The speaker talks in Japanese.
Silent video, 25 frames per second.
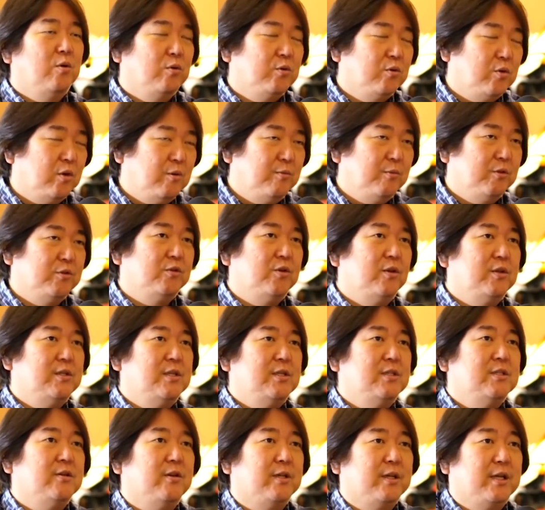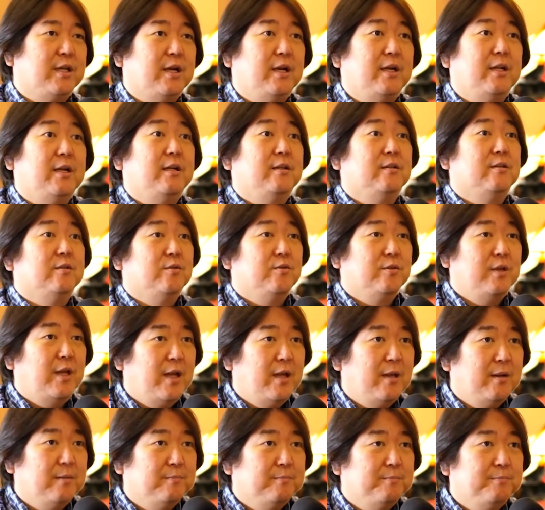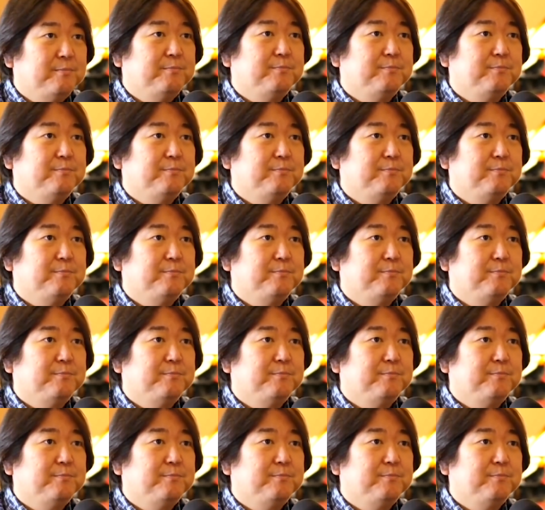本当に面白い人生は生きられないんですよね。